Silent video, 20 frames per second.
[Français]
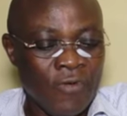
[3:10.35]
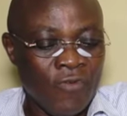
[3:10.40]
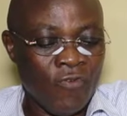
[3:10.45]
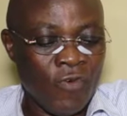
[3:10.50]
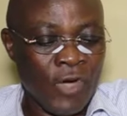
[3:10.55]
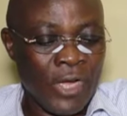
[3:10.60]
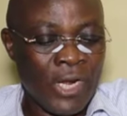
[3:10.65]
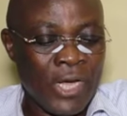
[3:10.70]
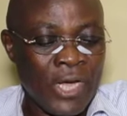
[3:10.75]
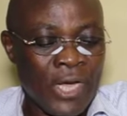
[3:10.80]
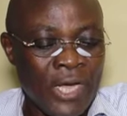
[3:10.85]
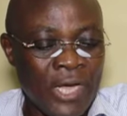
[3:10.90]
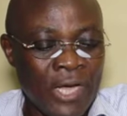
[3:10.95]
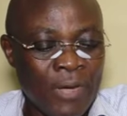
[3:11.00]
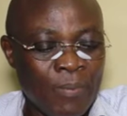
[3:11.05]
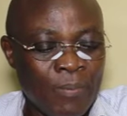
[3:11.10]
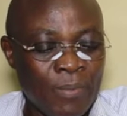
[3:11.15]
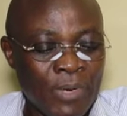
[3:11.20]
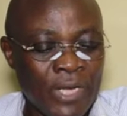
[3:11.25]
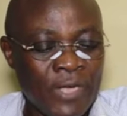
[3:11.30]
Voilà
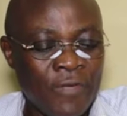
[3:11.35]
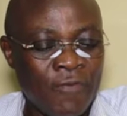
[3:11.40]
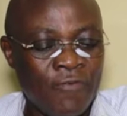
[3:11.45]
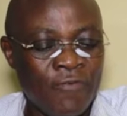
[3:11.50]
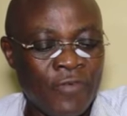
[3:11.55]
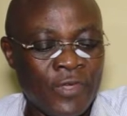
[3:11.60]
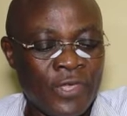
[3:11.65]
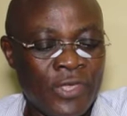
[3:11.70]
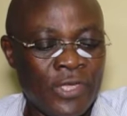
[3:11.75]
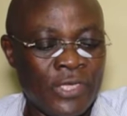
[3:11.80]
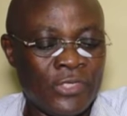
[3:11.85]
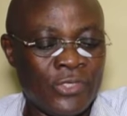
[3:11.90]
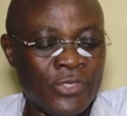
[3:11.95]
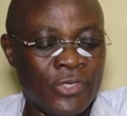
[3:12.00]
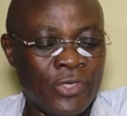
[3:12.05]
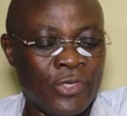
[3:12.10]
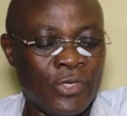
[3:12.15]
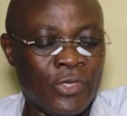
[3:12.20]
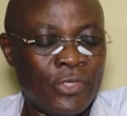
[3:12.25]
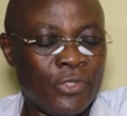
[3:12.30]
en bref qu'est-ce
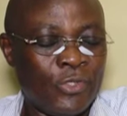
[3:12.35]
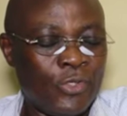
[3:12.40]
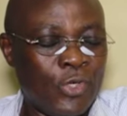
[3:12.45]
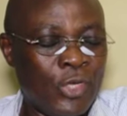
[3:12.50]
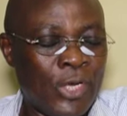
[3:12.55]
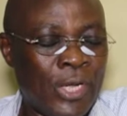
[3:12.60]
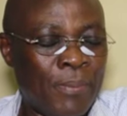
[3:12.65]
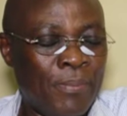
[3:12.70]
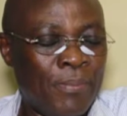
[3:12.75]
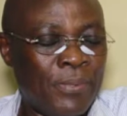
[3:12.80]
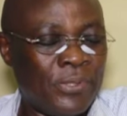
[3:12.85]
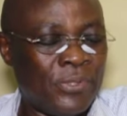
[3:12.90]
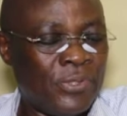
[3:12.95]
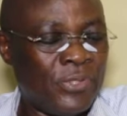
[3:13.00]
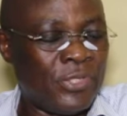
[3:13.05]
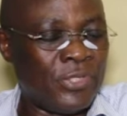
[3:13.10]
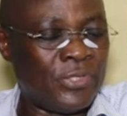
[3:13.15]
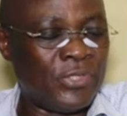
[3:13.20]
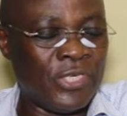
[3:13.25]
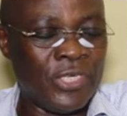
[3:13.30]
que cela peut
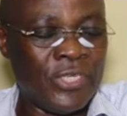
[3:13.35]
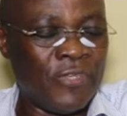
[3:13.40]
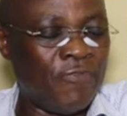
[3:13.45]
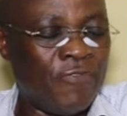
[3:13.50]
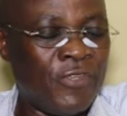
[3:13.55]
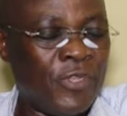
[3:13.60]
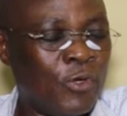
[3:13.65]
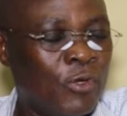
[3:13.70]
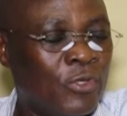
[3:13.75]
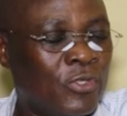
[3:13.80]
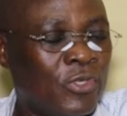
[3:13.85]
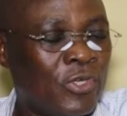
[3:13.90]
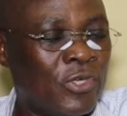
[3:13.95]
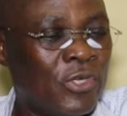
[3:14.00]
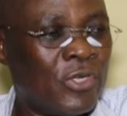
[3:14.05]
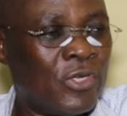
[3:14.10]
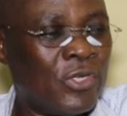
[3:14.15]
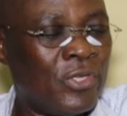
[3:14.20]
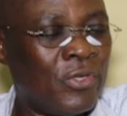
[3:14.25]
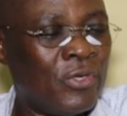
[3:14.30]
signifie notre,
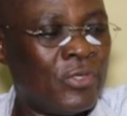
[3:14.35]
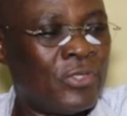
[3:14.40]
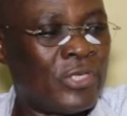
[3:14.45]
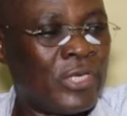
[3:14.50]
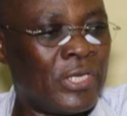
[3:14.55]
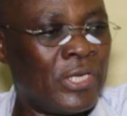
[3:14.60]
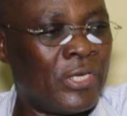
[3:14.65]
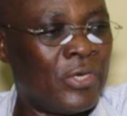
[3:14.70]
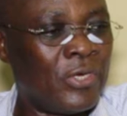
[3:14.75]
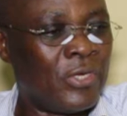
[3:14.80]
notre,